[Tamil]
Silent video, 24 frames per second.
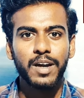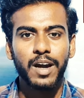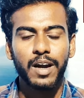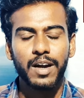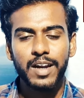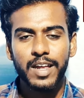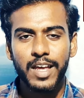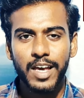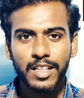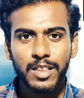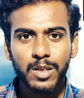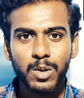
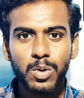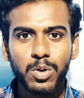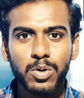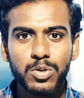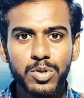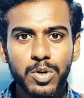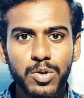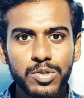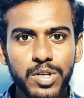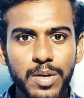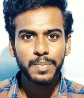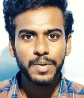ஒமைக்ரான் எந்த
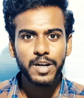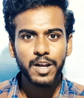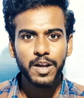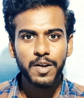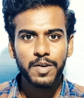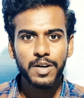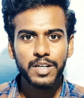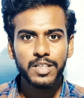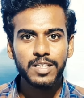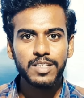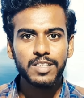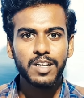ஒரு சோசியல்
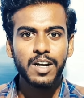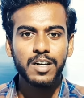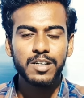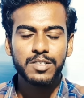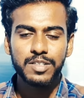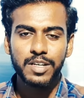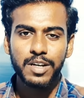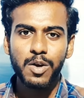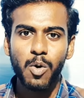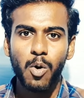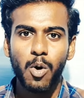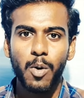மீடியா
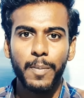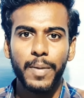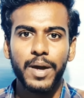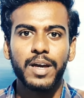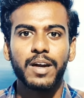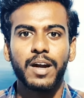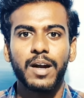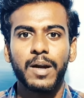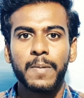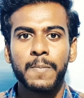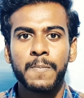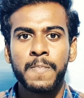எடுத்துக்கிட்டாலும் சரி
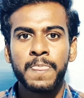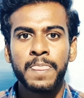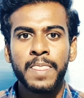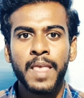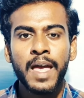ஒமைக்ரான்